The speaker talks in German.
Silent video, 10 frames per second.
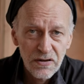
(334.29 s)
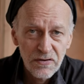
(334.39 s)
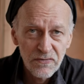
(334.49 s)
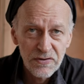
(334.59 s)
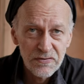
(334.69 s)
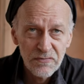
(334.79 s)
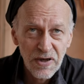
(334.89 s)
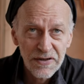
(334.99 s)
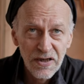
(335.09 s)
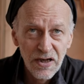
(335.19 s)
Weil ein
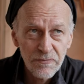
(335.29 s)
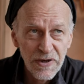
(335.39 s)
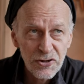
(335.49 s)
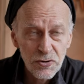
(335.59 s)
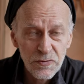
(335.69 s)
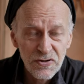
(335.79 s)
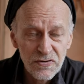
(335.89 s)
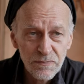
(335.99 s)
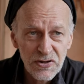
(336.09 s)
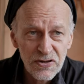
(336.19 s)
anderer Mensch
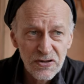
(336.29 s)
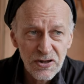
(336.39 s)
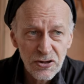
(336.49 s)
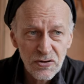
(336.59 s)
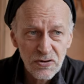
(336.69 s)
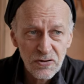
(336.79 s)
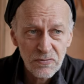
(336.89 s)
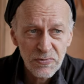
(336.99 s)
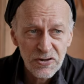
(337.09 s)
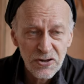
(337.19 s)
ist, bist nicht, äh,
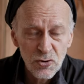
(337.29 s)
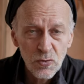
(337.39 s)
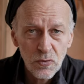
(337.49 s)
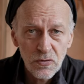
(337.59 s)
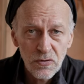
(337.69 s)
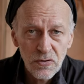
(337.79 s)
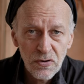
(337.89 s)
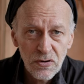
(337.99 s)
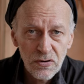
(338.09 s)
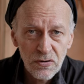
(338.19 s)
bist nicht du.
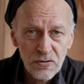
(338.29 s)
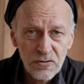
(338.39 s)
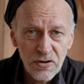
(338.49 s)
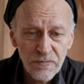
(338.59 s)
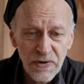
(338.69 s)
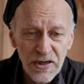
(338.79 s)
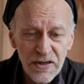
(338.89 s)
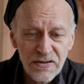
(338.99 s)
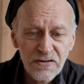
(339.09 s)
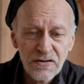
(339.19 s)
Ne? Je mehr
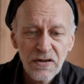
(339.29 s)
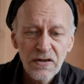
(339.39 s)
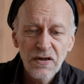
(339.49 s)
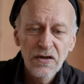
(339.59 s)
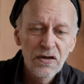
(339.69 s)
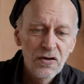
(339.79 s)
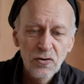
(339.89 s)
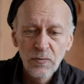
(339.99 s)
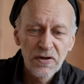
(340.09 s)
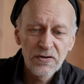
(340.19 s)
das
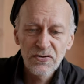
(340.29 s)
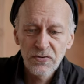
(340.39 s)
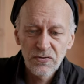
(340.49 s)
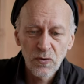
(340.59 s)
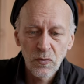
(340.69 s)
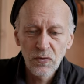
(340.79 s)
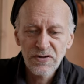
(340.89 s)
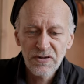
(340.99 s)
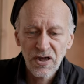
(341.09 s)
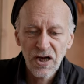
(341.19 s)
über so einen
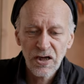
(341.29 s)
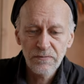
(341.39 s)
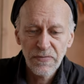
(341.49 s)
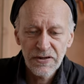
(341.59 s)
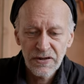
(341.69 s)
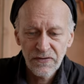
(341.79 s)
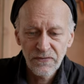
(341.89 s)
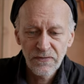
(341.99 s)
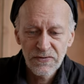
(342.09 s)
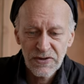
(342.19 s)
großen Rahmen bei dir
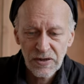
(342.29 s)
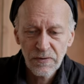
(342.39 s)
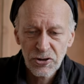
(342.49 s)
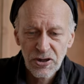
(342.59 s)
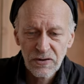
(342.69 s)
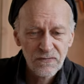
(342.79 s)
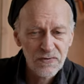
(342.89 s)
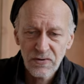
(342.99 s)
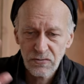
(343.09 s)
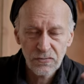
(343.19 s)
selber
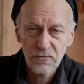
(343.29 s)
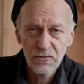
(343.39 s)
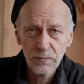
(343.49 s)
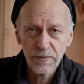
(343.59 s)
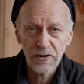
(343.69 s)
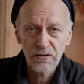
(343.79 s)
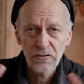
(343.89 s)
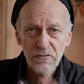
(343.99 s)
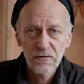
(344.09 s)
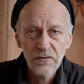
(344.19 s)
stattfindet, super.
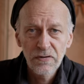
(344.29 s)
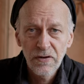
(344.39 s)
Ne?